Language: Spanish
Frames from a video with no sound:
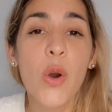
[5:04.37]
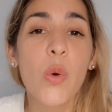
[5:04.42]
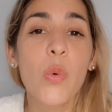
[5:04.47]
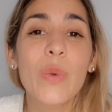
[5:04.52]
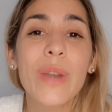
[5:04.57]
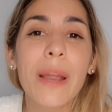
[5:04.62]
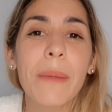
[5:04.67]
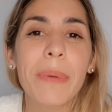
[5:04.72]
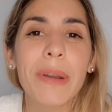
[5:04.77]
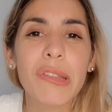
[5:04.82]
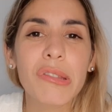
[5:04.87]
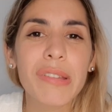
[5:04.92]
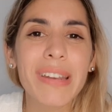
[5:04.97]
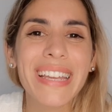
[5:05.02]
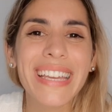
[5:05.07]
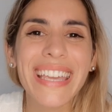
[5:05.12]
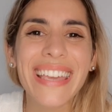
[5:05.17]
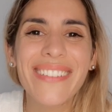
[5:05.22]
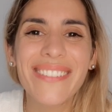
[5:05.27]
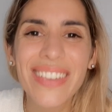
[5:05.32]
Una
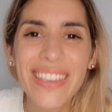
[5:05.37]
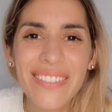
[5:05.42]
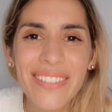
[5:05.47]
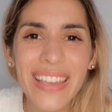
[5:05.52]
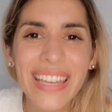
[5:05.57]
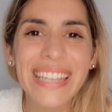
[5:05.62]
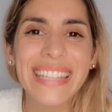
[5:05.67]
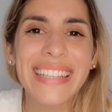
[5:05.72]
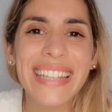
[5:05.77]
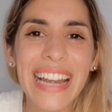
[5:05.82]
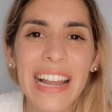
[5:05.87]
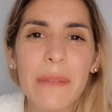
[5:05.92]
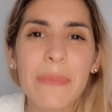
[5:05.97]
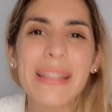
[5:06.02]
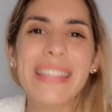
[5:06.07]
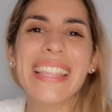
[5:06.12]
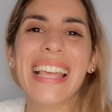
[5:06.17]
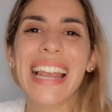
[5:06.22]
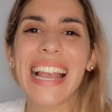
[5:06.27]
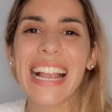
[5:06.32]
persona que vive
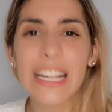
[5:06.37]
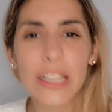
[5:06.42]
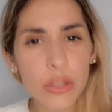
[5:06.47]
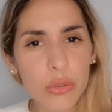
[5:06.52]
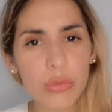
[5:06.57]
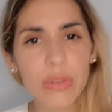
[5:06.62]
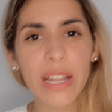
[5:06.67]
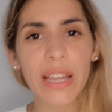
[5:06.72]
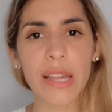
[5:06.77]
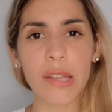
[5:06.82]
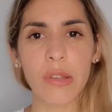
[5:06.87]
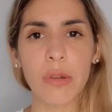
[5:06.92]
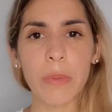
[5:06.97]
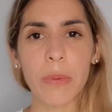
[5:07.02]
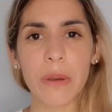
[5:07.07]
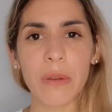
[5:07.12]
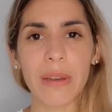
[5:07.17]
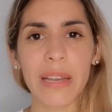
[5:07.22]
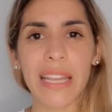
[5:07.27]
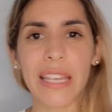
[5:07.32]
literalmente a la altura de sus
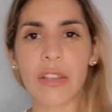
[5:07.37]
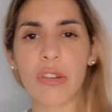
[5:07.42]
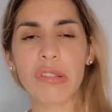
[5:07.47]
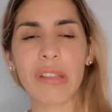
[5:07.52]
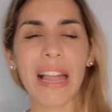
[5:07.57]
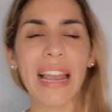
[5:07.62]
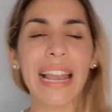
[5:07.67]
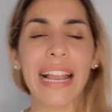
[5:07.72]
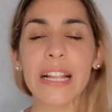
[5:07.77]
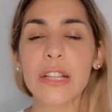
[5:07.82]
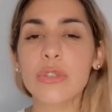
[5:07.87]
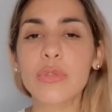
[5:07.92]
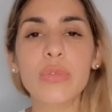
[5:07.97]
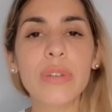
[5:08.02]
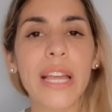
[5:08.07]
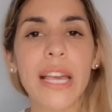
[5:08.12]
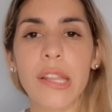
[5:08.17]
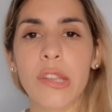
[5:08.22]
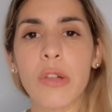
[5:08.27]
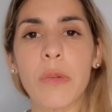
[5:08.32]
privilegios, a la
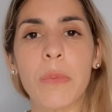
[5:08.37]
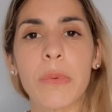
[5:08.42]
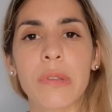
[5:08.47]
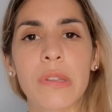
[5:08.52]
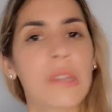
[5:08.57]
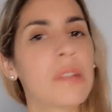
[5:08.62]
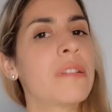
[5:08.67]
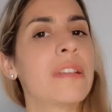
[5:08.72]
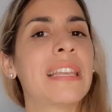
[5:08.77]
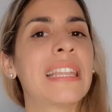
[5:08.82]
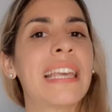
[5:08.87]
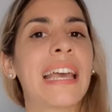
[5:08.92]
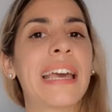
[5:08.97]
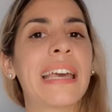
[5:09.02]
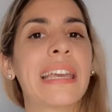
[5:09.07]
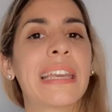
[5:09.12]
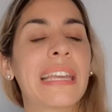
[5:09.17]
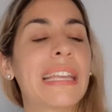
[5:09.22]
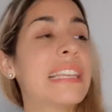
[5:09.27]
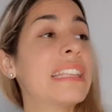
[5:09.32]
altura de sus
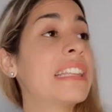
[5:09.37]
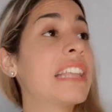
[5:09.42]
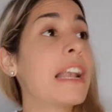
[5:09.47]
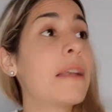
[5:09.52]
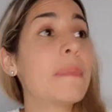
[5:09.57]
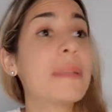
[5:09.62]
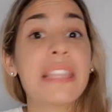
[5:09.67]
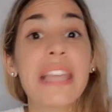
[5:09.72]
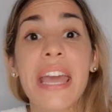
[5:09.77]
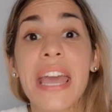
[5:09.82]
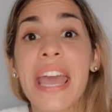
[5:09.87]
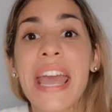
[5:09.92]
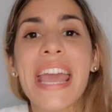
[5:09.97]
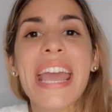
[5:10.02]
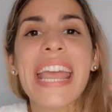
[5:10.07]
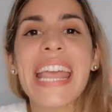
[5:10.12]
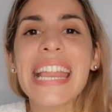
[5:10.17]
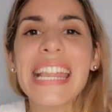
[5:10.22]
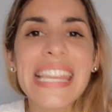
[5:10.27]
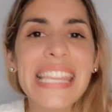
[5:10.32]
posibilidades, que literalmente
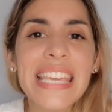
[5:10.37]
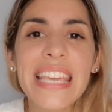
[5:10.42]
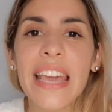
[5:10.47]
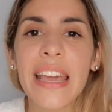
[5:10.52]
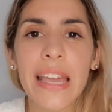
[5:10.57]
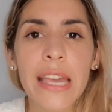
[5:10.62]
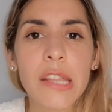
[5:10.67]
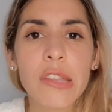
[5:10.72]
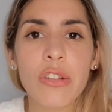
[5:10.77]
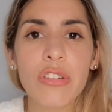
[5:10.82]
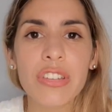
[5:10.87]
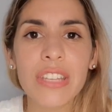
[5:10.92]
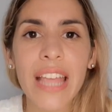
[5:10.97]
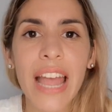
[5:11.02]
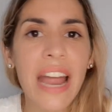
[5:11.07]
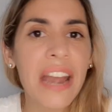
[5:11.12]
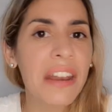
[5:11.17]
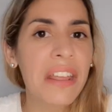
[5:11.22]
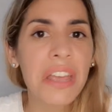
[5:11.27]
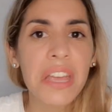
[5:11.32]
elige qué
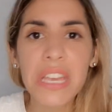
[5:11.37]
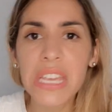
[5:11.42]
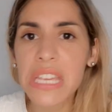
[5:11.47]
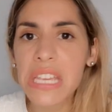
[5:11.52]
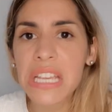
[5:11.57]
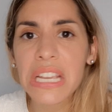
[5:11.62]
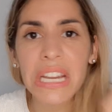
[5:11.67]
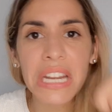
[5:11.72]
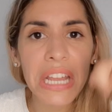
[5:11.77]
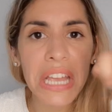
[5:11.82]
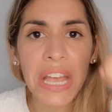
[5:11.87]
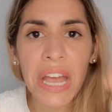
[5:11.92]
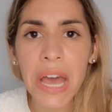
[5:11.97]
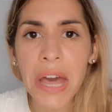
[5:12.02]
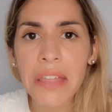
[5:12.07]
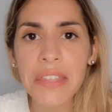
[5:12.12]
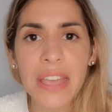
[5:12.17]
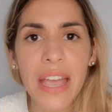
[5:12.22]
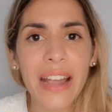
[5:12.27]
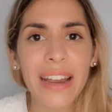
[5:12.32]
soñar y
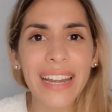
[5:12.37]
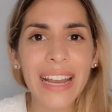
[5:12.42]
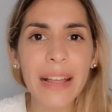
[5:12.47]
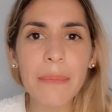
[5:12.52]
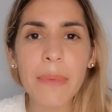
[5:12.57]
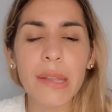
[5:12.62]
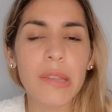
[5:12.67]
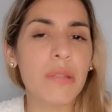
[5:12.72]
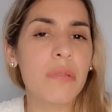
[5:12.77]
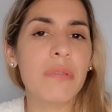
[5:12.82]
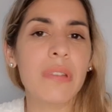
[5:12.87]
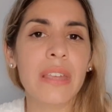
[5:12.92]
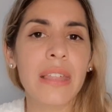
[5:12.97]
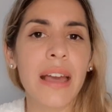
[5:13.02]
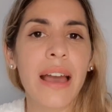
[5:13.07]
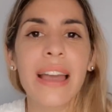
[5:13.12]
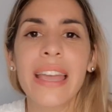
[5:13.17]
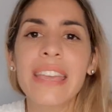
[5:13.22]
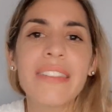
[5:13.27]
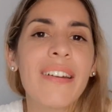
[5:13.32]
crea, diagrama su
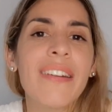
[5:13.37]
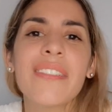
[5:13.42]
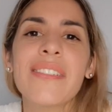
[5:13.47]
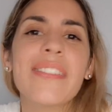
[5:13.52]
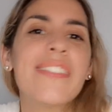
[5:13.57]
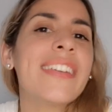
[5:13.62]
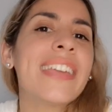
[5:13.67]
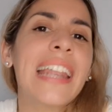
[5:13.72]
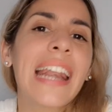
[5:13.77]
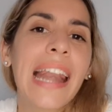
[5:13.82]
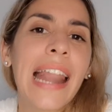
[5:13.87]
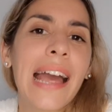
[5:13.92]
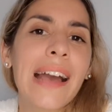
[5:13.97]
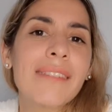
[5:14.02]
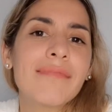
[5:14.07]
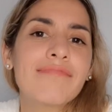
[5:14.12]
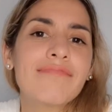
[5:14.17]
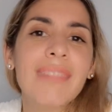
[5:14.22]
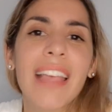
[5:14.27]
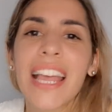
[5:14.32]
vida y va a
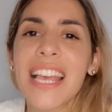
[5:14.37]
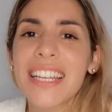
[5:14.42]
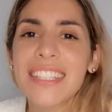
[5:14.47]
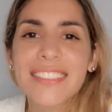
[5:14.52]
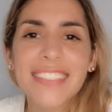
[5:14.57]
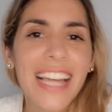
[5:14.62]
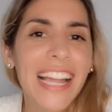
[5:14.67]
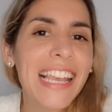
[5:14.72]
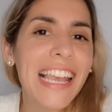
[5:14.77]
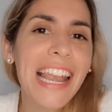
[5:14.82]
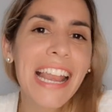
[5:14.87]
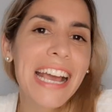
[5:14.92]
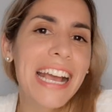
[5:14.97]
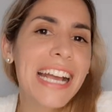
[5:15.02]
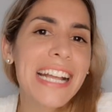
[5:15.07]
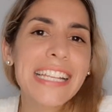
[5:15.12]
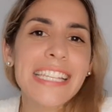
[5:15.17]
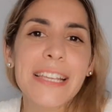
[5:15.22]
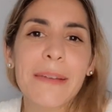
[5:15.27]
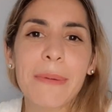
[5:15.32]
vivirla. Sale a la
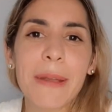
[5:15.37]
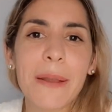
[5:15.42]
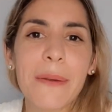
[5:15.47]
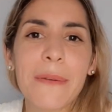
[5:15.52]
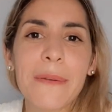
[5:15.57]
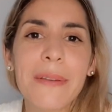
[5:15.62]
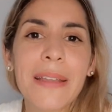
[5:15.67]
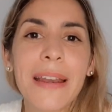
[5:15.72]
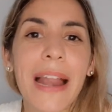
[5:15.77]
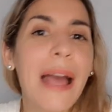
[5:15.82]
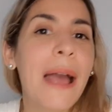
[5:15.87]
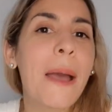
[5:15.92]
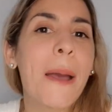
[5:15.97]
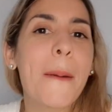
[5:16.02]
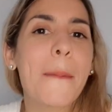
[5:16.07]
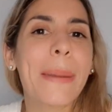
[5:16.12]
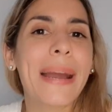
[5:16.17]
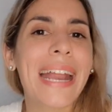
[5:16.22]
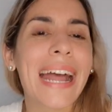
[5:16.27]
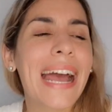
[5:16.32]
cancha para vivirla,
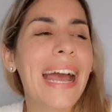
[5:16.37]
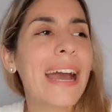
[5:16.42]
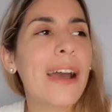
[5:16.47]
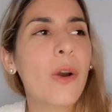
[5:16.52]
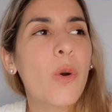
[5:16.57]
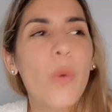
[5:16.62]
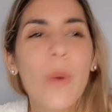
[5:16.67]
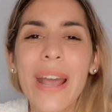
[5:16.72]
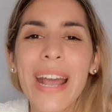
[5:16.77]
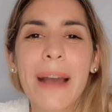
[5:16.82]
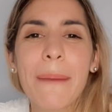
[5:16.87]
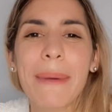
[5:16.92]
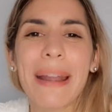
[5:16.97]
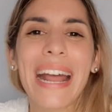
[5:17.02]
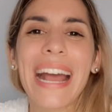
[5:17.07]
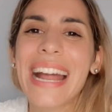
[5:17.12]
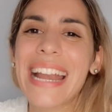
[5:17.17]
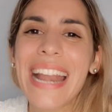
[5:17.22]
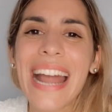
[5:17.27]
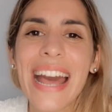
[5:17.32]
para juega
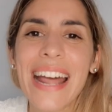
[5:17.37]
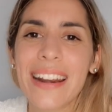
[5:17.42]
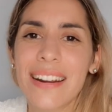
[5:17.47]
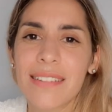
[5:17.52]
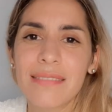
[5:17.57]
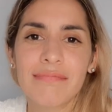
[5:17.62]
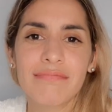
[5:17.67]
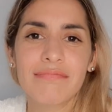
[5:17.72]
para ganar.